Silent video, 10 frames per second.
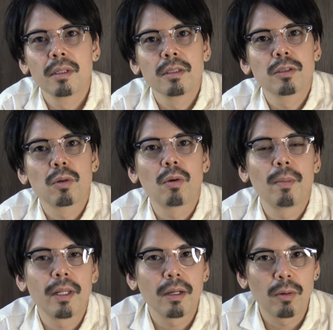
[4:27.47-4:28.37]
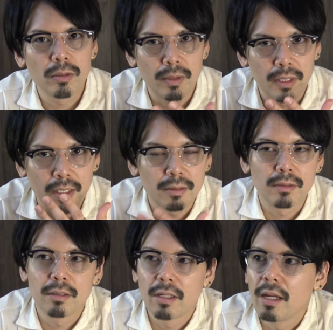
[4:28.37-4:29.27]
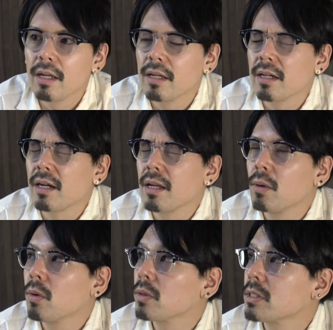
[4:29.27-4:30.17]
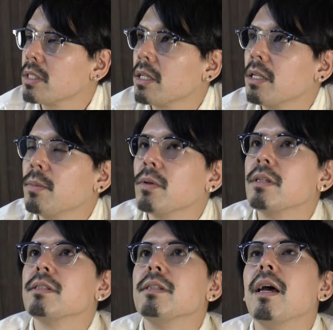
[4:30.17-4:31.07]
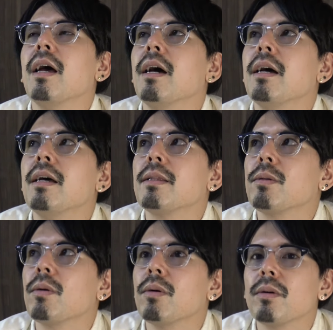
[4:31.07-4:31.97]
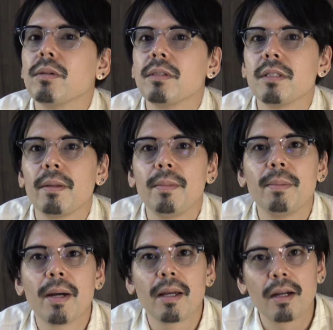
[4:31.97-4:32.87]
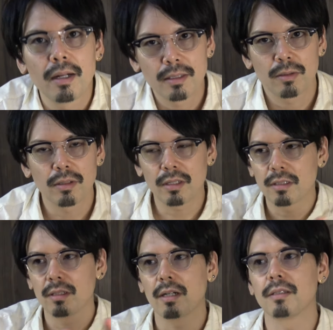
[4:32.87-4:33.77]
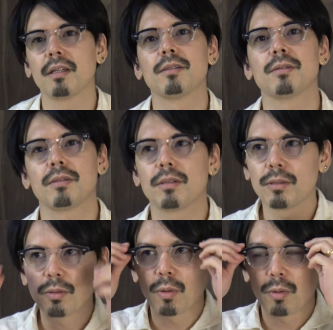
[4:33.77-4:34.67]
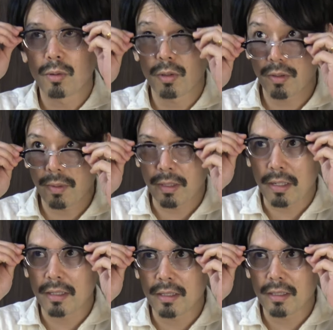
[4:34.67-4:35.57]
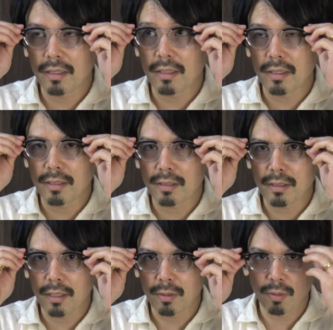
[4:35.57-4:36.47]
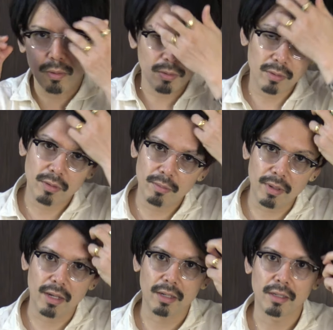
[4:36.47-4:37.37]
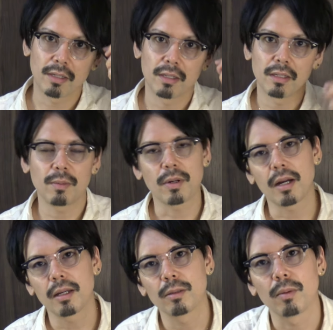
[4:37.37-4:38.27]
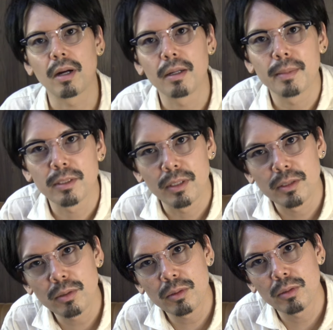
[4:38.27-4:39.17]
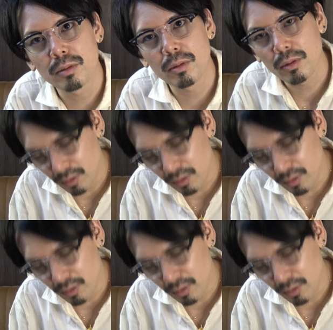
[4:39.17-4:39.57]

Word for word: そこまで濃くはなくってかけ心地的にもですね、えーと、と全然見栄えがそんな暗くなるっていうほどではないんですけどまあでもかけると分かりますよねちょっとその